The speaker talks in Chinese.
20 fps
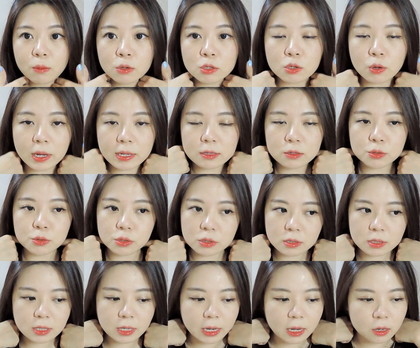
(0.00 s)
我穿
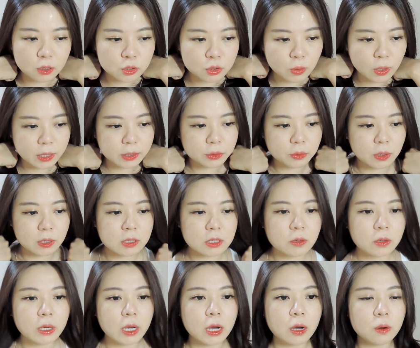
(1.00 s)
裙子也好，穿短
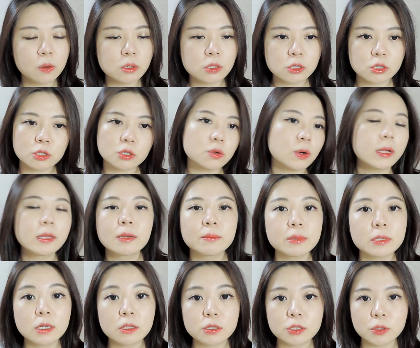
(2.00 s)
袖也好，或者是穿的
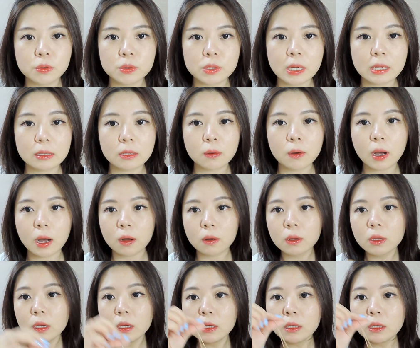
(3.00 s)
比较休闲都好，